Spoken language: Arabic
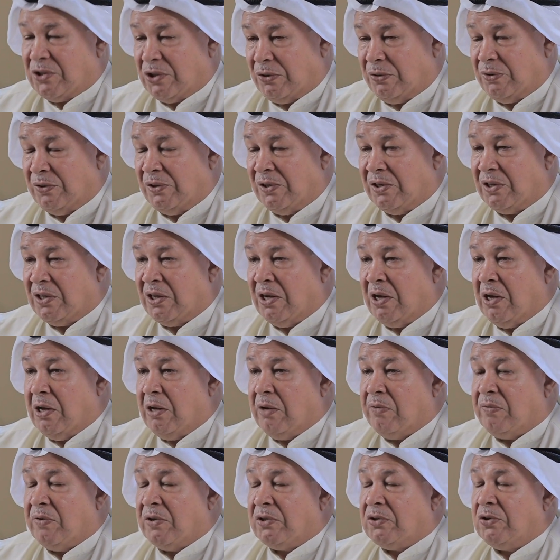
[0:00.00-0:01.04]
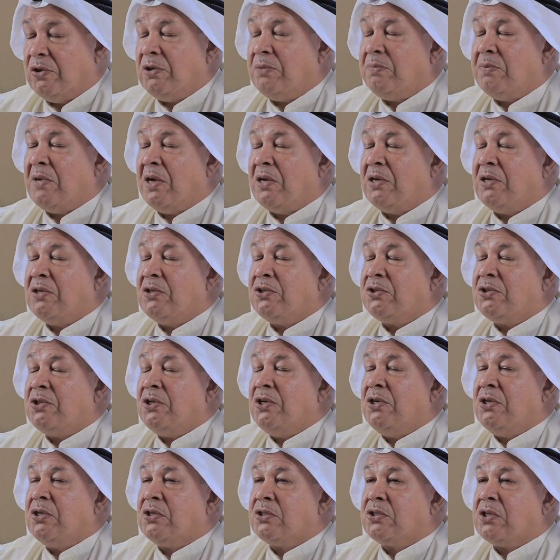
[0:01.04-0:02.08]
فينصحونك فتبدا
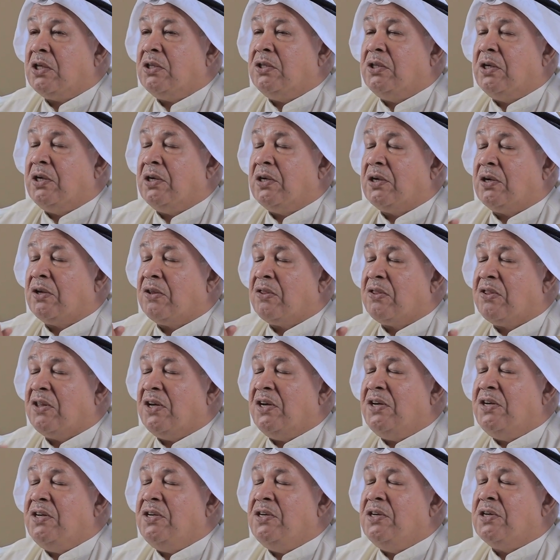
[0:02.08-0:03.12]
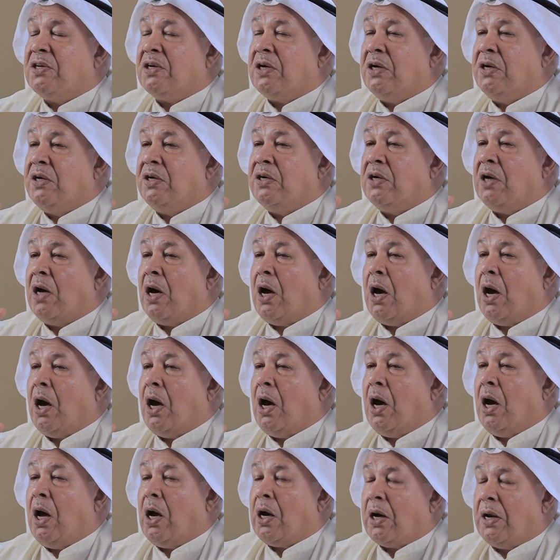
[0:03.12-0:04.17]
يصير صدرك ضيقا
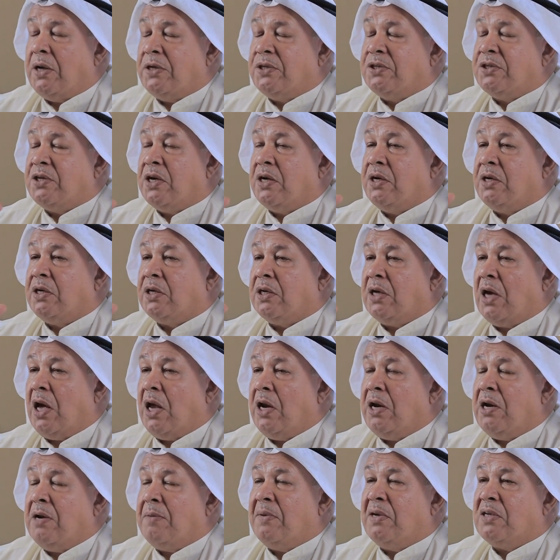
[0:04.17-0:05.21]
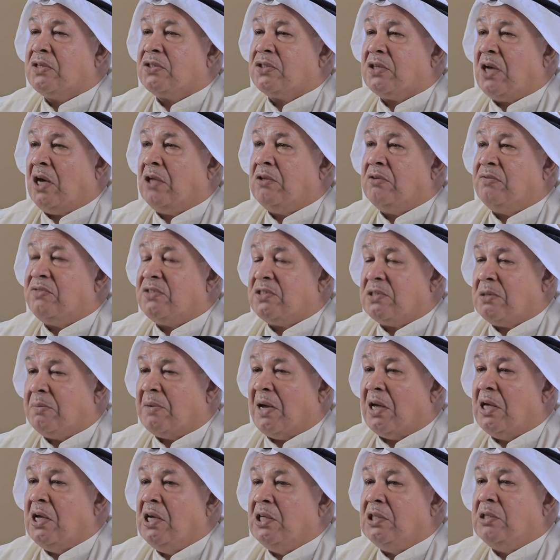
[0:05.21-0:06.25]
حرجا كانما يصعد في
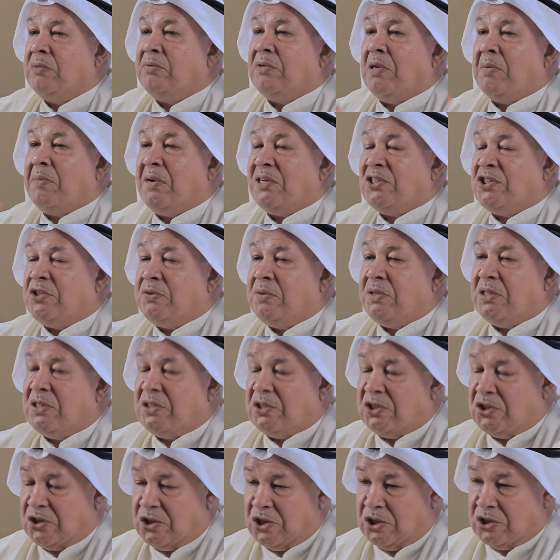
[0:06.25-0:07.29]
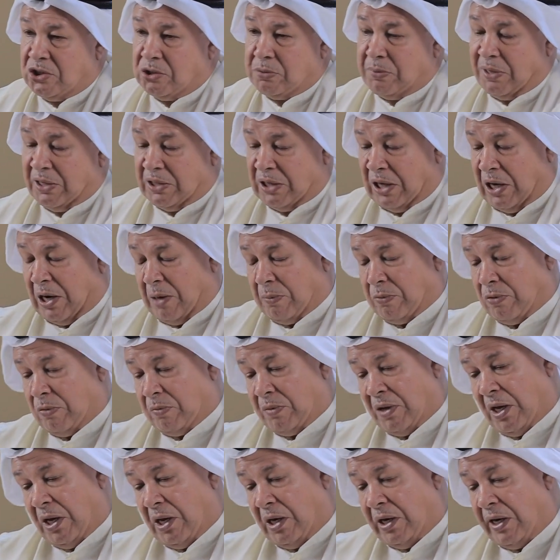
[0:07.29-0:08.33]
السماء تبدا ما تشتهي تسمع
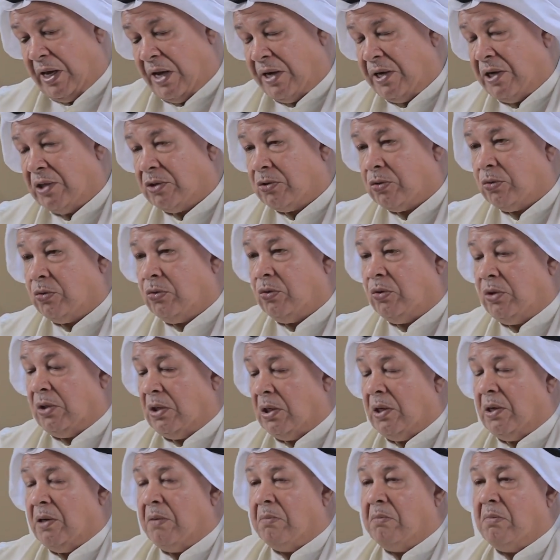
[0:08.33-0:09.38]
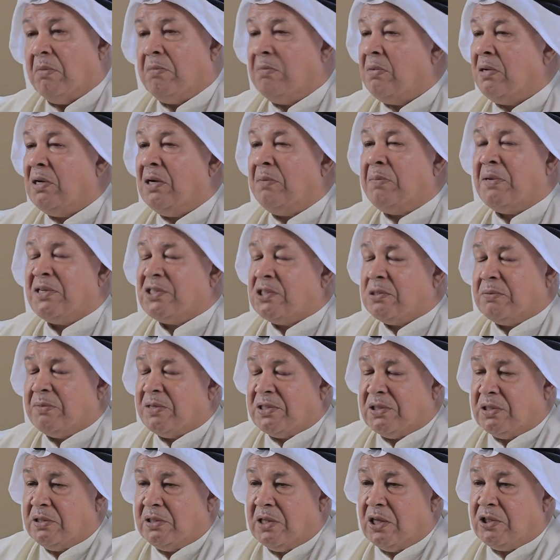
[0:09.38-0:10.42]
كلامهم لان تقول بس
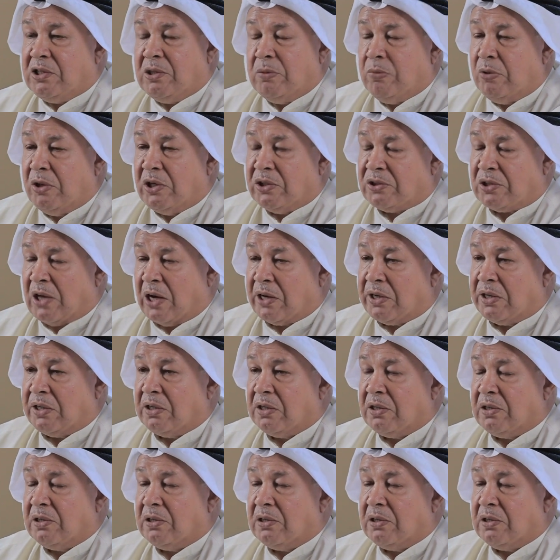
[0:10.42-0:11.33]
بس لا تجيبوا لي طاري